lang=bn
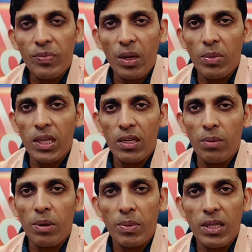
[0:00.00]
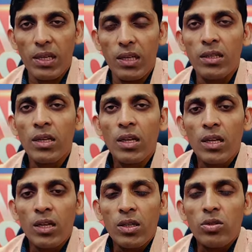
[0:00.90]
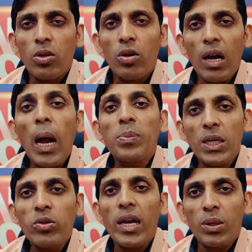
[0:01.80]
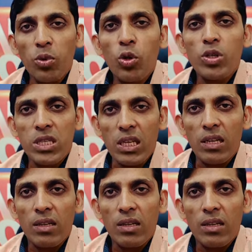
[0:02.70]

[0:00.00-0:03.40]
আমরা দেখলাম আপনারা দেখলেন তো আপডেটটা একের পর হচ্ছে